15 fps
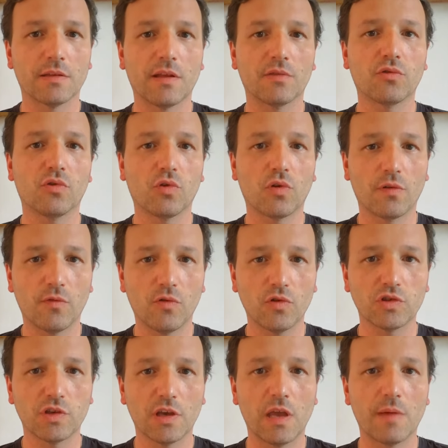dando loro
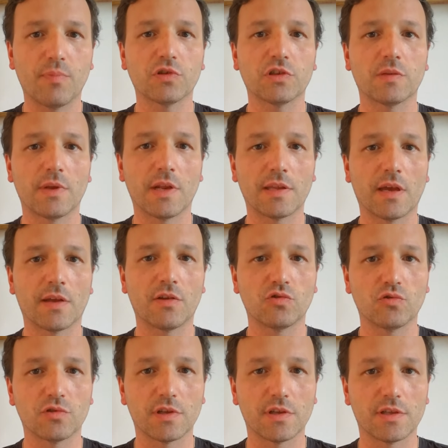voce e possibilità di
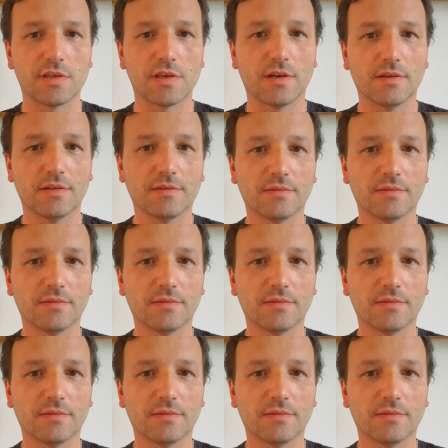giustizia